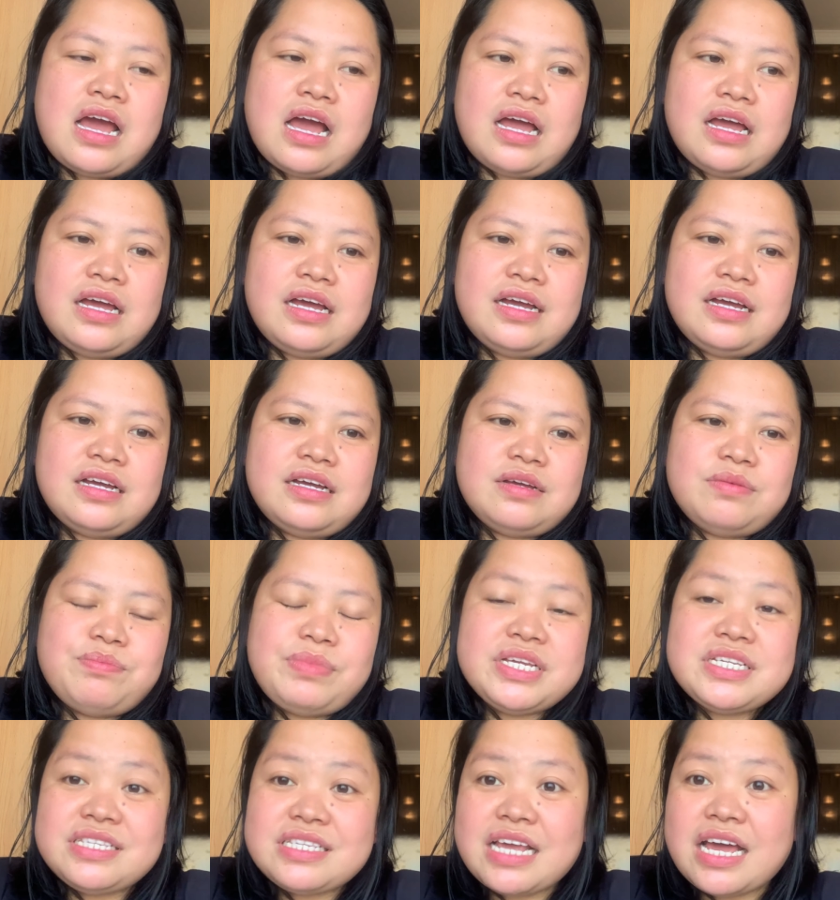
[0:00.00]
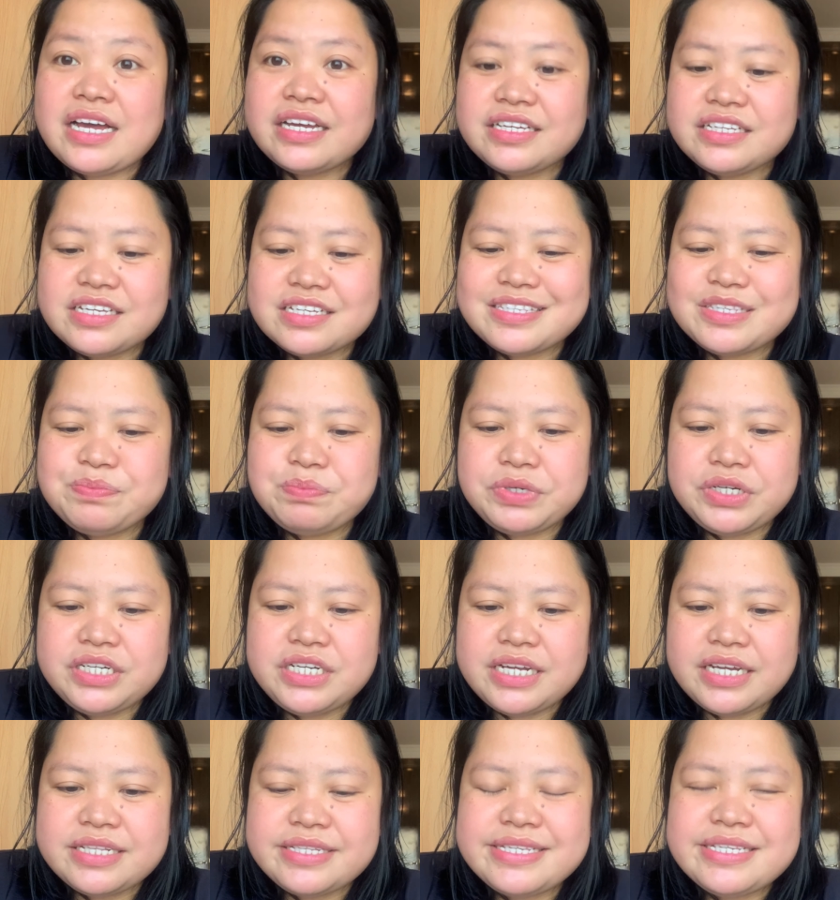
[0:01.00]
uh, based sa aking
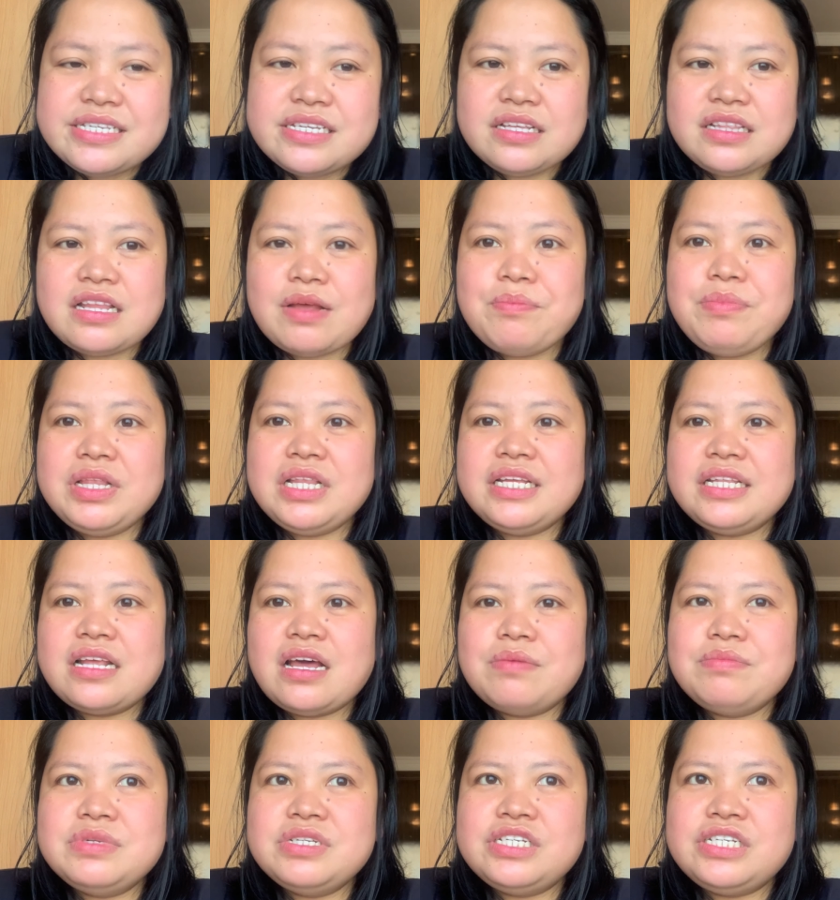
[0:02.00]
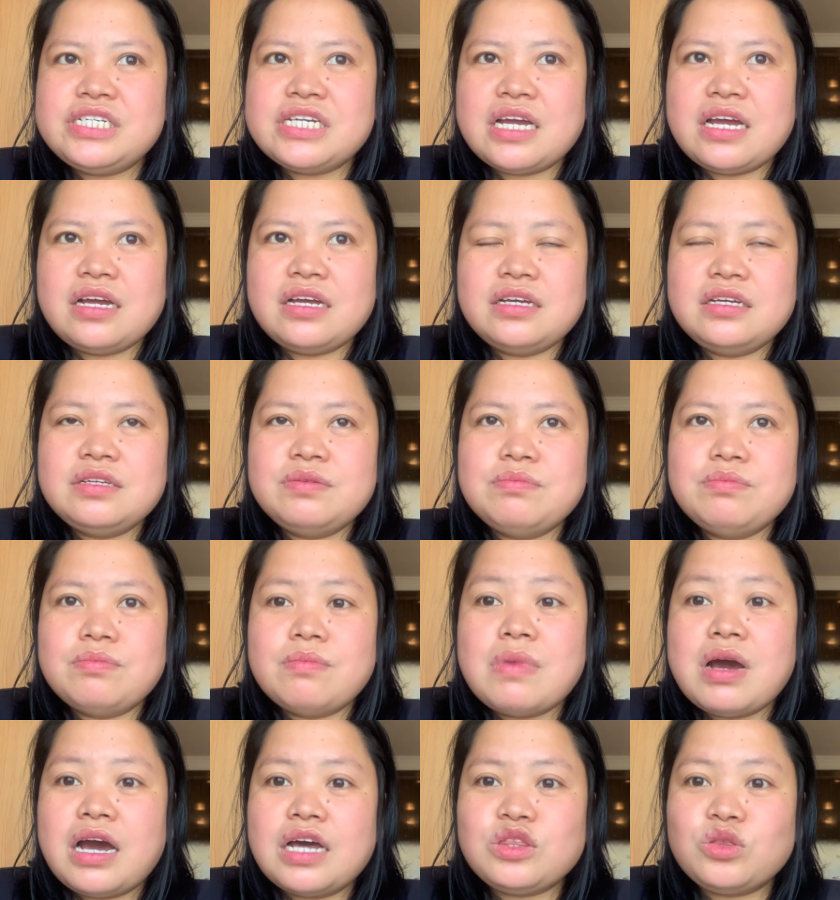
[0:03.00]
experience, nabili namin siya
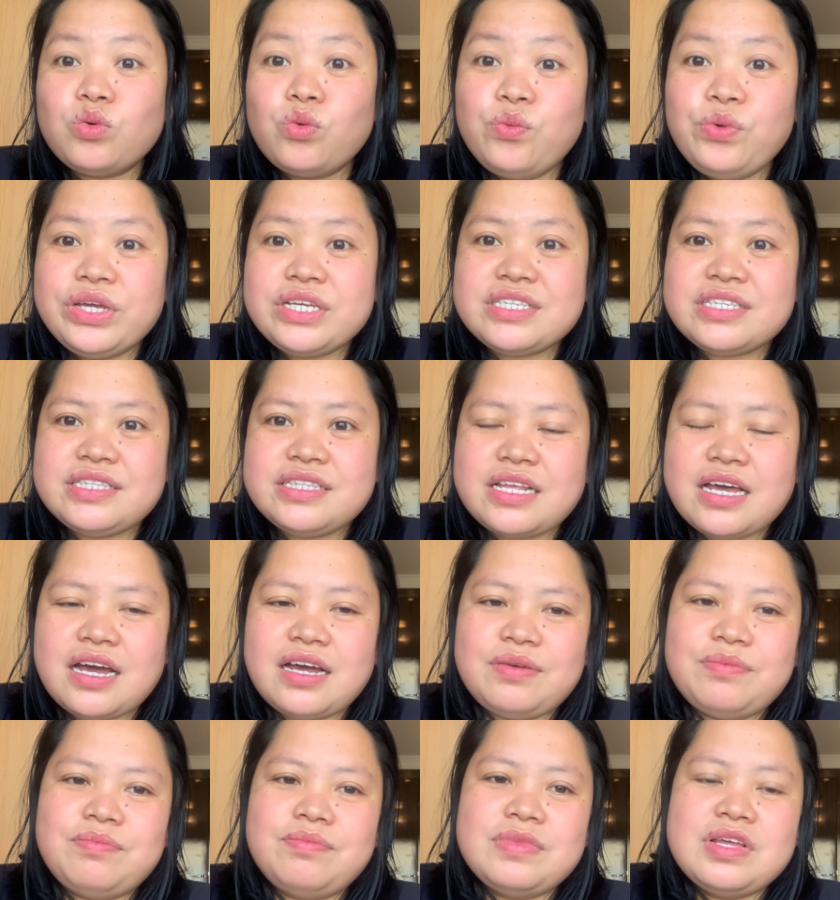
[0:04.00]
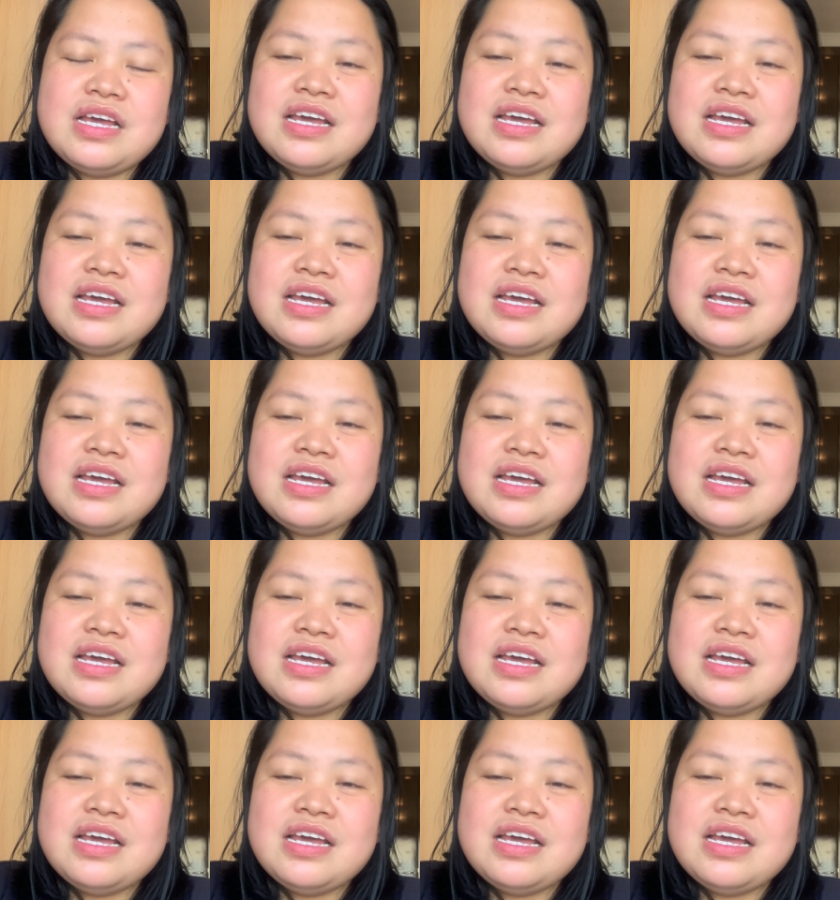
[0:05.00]
mga 2 weeks na.